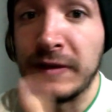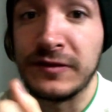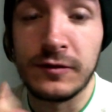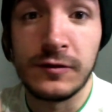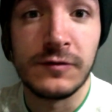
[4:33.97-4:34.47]

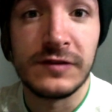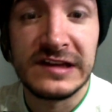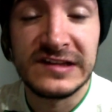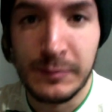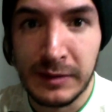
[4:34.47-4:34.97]
patrono
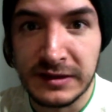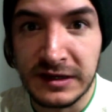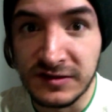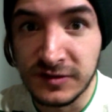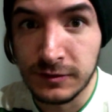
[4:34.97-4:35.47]
de San
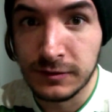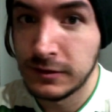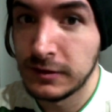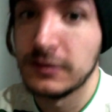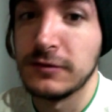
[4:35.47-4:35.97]
Patricio.
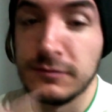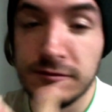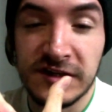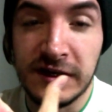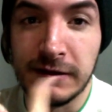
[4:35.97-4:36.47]

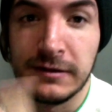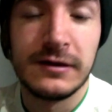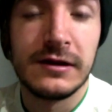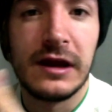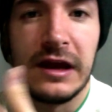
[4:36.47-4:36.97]
Sí,
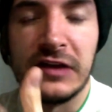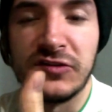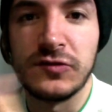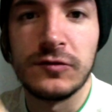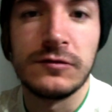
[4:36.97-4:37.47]

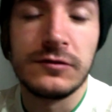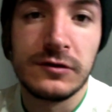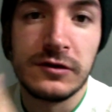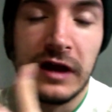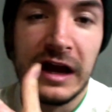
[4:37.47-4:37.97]
eso
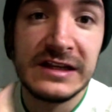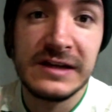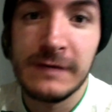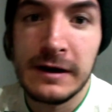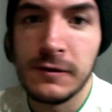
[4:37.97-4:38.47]
ha
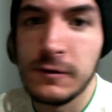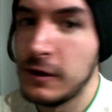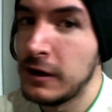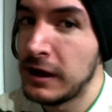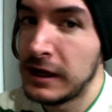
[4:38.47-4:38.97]
llevado
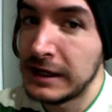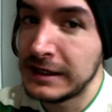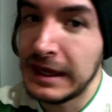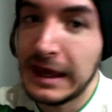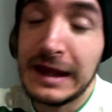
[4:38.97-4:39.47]
a
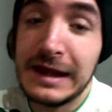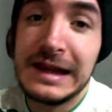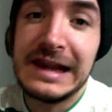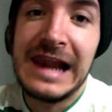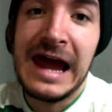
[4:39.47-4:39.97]
que
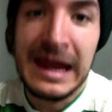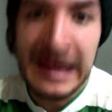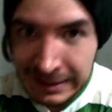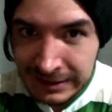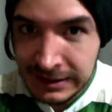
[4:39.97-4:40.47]
la
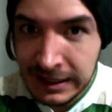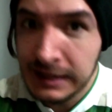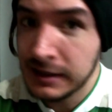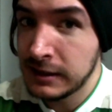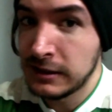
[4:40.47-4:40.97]

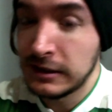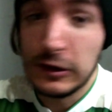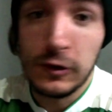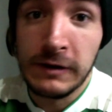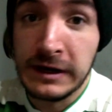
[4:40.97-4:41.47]
gente
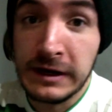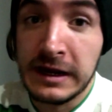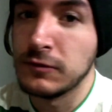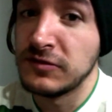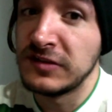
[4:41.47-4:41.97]
lo
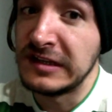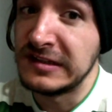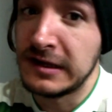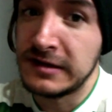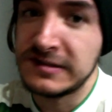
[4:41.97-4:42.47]
venere sin
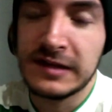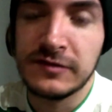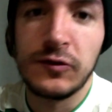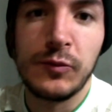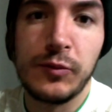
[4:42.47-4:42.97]
ser
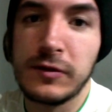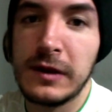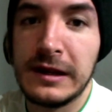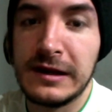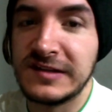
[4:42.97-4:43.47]
santo porque
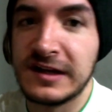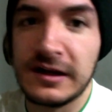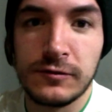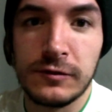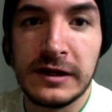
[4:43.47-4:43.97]
la Iglesia
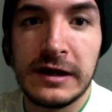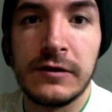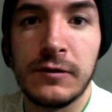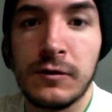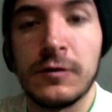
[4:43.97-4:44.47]
Católica
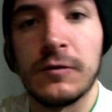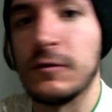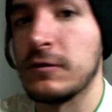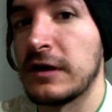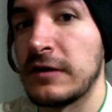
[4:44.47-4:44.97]
no
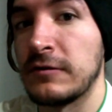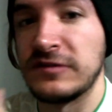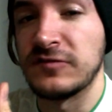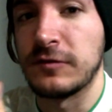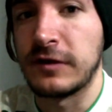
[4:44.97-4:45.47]
lo
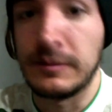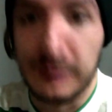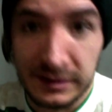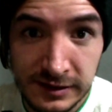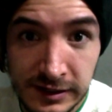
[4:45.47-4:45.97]
canonizó
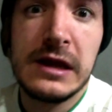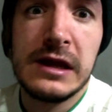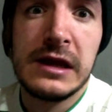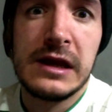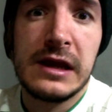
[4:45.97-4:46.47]
realmente.
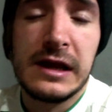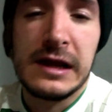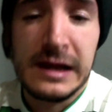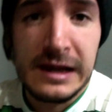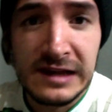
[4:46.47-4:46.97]

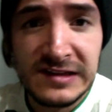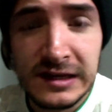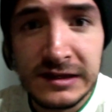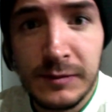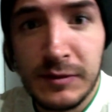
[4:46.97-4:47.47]
La
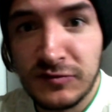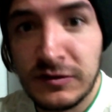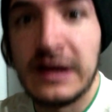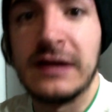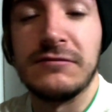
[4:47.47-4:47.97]
siguiente
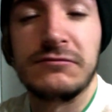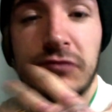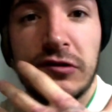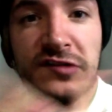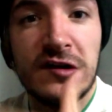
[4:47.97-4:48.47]
persona
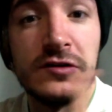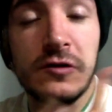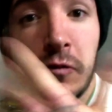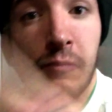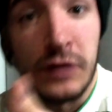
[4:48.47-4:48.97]
se lo
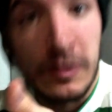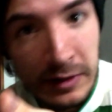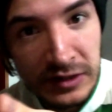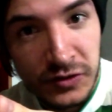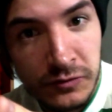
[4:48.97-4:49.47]
llevó muy a
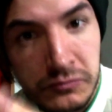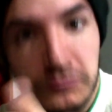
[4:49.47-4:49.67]
pecho